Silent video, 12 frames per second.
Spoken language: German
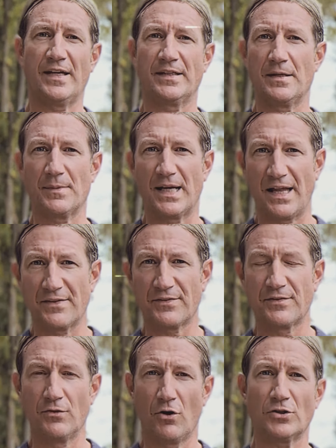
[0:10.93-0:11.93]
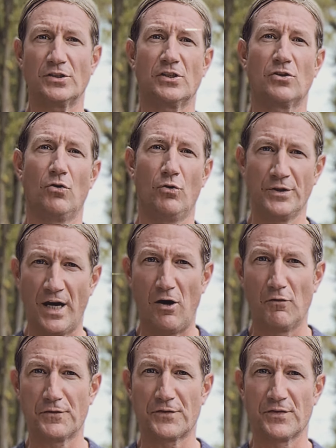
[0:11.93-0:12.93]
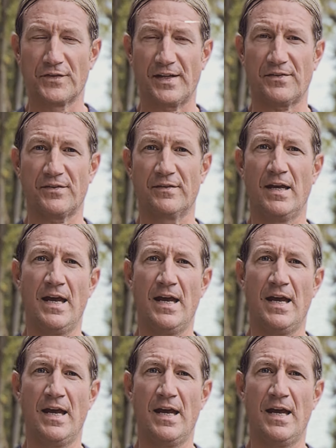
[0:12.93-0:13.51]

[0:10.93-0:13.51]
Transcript: dem Ganzen noch die Krone aufzusetzen,